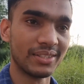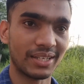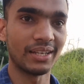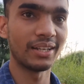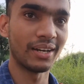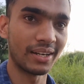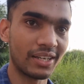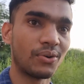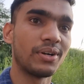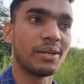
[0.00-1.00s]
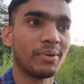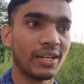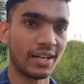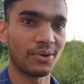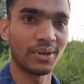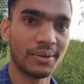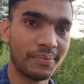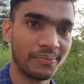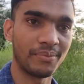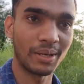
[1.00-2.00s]
शायद आ गया होगा नहीं पता आया होगा
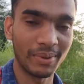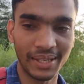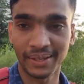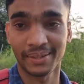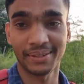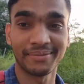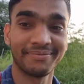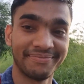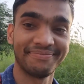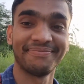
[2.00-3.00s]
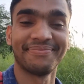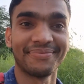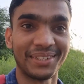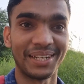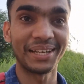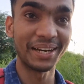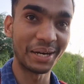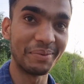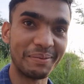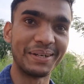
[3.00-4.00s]
फिर भी देखते हैं लेकिन
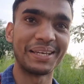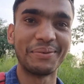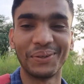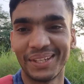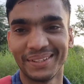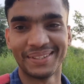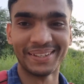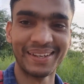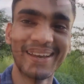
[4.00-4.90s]
हार्ट बीट बढ़ गई बहुत तेज़